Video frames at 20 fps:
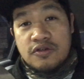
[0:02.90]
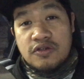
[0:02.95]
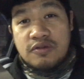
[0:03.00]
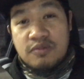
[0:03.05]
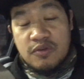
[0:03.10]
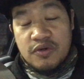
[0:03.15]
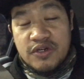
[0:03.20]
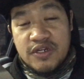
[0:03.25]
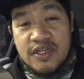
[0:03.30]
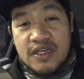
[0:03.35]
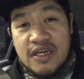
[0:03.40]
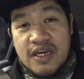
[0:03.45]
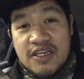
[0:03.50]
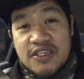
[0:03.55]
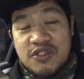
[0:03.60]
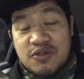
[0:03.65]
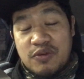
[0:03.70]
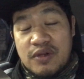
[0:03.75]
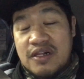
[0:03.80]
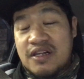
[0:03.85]
Good morning
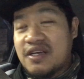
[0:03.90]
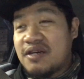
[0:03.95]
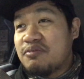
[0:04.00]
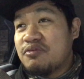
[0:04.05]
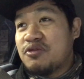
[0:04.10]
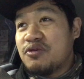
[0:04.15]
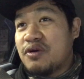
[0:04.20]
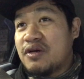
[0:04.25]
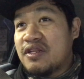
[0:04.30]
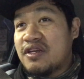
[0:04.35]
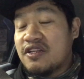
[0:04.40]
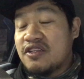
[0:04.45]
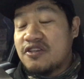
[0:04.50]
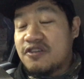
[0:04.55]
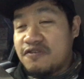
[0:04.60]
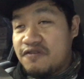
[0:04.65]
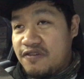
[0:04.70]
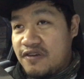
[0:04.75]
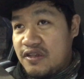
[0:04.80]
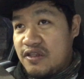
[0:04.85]
guys, welcome to
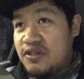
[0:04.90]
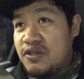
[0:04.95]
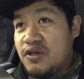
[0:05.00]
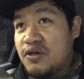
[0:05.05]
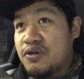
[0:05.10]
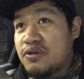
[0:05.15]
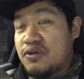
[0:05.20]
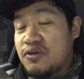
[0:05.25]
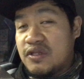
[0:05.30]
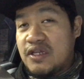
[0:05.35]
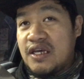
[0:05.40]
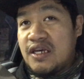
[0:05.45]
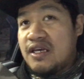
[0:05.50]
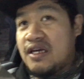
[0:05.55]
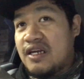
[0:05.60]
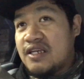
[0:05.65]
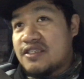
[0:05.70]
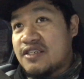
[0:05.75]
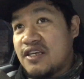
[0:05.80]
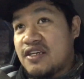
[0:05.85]
another video. Today
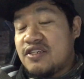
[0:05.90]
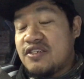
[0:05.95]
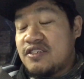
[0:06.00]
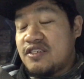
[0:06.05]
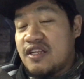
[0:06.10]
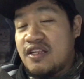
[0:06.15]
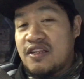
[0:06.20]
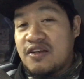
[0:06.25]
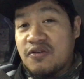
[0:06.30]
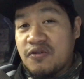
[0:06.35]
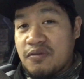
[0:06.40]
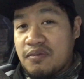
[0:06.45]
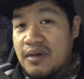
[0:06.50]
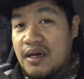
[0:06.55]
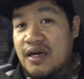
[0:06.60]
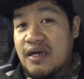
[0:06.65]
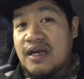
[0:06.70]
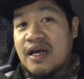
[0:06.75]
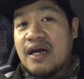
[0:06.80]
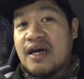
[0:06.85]
alas 6 na ng
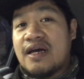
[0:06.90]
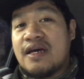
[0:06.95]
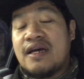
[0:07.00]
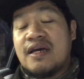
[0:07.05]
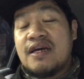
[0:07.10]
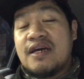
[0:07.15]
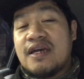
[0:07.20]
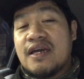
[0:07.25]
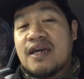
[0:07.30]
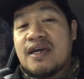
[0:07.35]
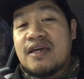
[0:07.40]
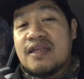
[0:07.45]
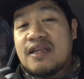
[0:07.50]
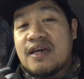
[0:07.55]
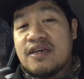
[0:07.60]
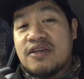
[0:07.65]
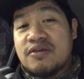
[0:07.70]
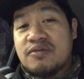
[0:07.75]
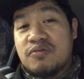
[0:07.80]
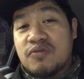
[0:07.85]
umaga and
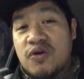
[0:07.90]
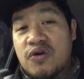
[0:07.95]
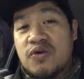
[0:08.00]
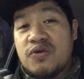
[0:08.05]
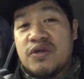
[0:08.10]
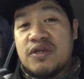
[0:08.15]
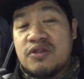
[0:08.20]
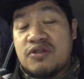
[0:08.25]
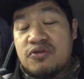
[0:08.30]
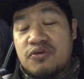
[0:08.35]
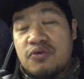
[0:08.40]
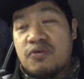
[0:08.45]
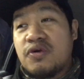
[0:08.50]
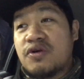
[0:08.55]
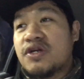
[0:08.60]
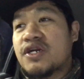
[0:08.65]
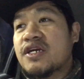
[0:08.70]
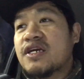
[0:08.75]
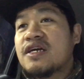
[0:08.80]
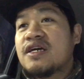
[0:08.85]
I am going to
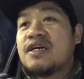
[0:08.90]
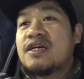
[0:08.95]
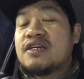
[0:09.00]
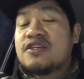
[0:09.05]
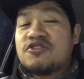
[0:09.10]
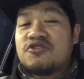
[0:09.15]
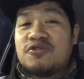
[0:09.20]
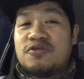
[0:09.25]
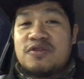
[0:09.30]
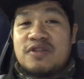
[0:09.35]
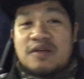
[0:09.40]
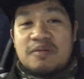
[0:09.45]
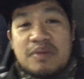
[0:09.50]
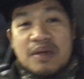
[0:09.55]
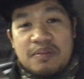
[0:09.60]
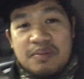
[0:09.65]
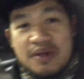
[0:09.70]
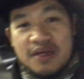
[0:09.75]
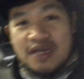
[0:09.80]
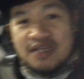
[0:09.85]
work. So
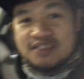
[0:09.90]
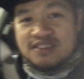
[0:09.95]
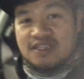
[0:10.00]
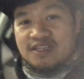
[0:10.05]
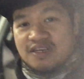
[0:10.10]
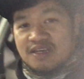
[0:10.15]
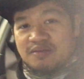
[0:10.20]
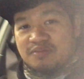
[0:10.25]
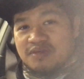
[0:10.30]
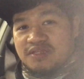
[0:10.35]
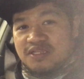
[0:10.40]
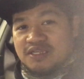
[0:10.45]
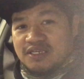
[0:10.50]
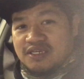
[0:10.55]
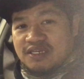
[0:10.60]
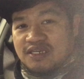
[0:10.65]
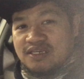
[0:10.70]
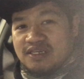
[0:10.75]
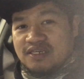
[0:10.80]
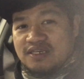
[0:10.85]
nagpapagas lang kami
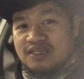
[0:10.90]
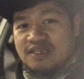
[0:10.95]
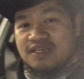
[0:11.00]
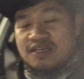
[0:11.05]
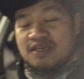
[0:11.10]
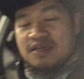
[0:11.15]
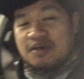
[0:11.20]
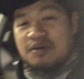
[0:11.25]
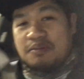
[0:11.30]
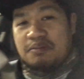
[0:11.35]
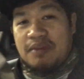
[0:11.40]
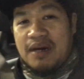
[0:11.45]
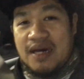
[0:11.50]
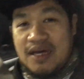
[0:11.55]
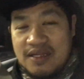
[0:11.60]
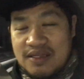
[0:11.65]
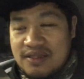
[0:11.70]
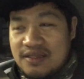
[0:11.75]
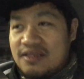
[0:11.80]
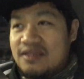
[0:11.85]
ni
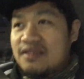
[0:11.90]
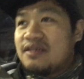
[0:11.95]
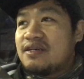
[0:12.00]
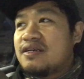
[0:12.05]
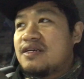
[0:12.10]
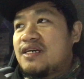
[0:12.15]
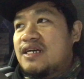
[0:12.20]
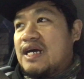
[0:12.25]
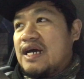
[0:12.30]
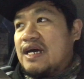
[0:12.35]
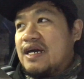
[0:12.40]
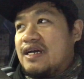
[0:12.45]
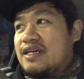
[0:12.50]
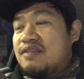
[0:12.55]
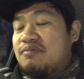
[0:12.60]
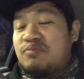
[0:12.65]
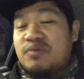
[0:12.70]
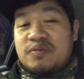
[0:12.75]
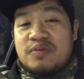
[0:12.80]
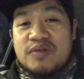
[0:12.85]
Matt
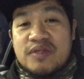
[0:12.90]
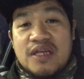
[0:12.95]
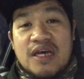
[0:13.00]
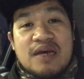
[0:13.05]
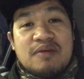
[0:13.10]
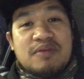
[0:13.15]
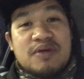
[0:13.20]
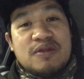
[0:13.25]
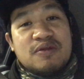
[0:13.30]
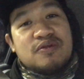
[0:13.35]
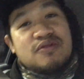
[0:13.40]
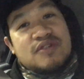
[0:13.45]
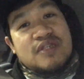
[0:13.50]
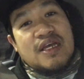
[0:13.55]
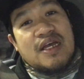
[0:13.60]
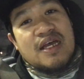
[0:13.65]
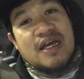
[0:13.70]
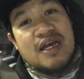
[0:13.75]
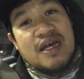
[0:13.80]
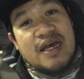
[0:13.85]
at pupunta kami dun
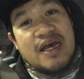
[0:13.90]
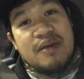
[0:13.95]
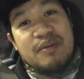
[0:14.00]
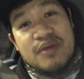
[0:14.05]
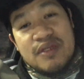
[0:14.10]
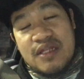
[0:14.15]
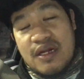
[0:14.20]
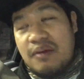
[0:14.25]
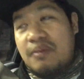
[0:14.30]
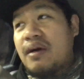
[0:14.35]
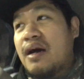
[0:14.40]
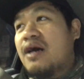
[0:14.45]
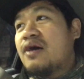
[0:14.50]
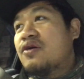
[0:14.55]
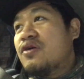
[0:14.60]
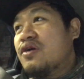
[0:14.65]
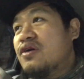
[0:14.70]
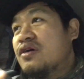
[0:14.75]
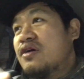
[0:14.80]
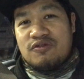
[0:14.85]
sa aming
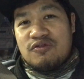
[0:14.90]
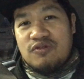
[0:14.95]
trabaho.